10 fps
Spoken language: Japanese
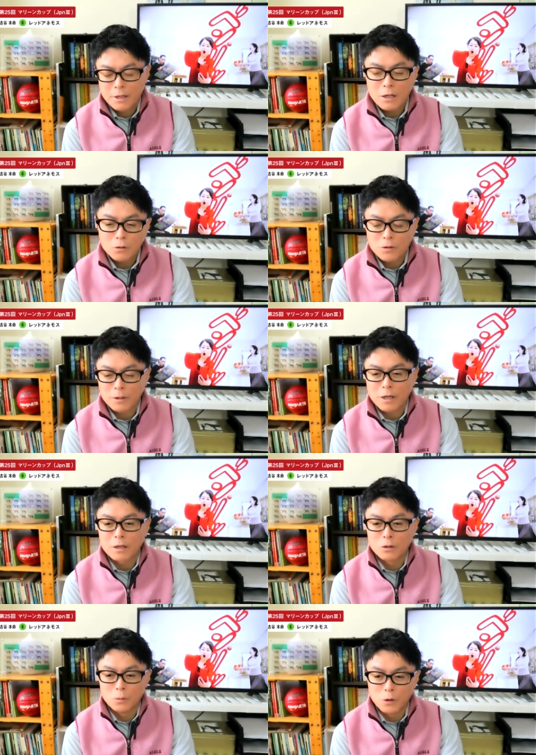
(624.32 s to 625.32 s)
ダートではな
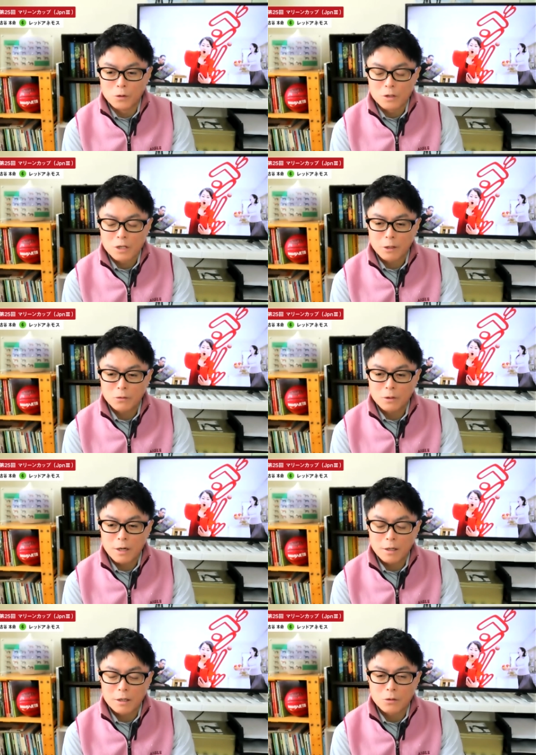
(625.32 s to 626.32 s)
いけども芝の
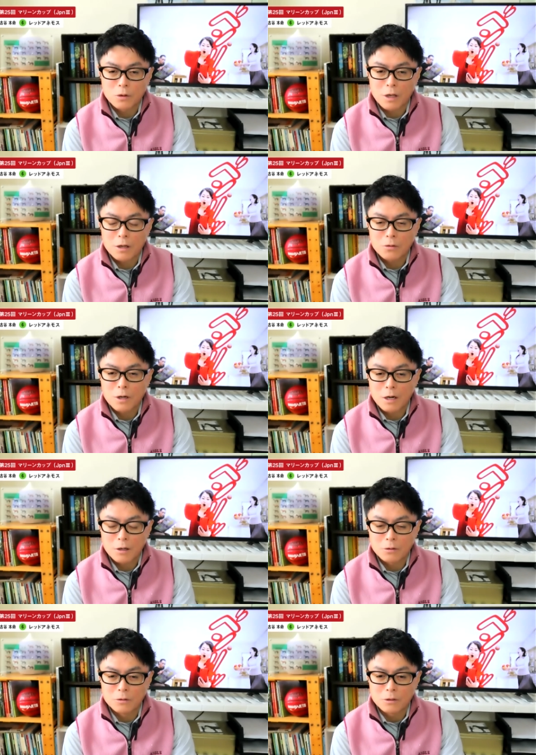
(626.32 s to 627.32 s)
中で時計のか
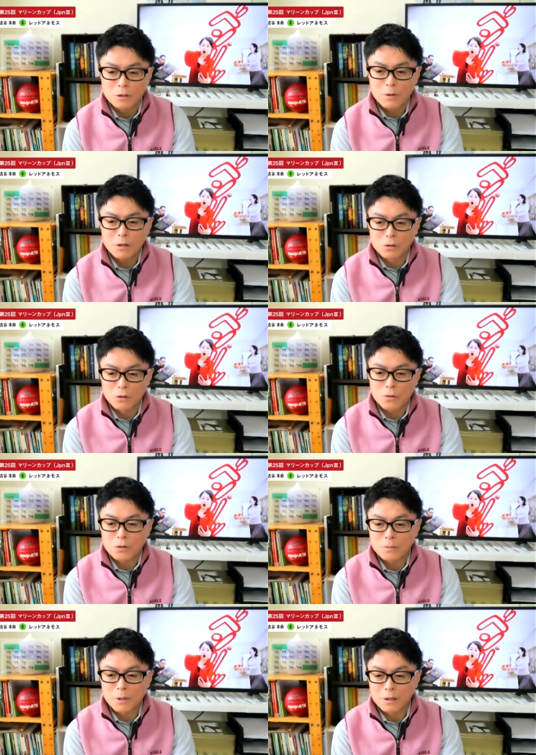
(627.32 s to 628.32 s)
かるいわゆる洋
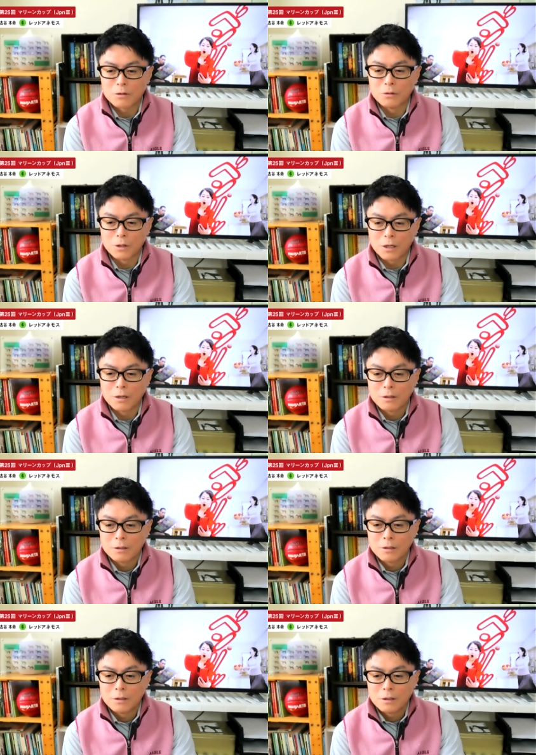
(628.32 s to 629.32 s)
芝ですよね。
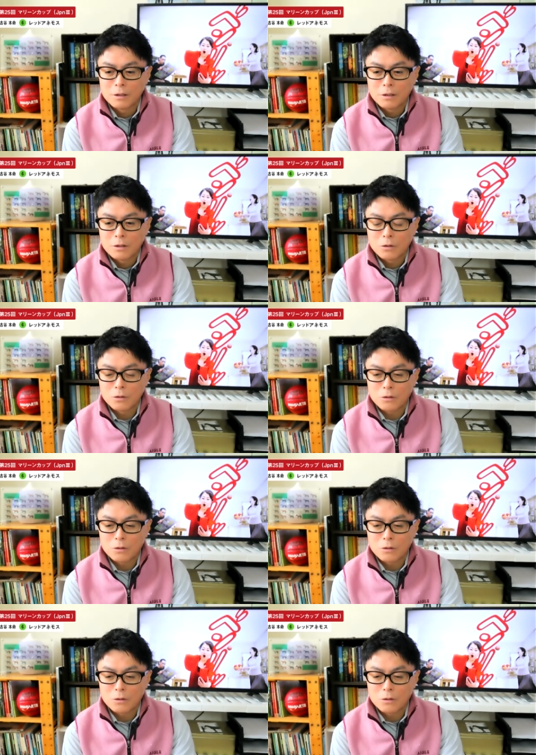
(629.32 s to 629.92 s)
は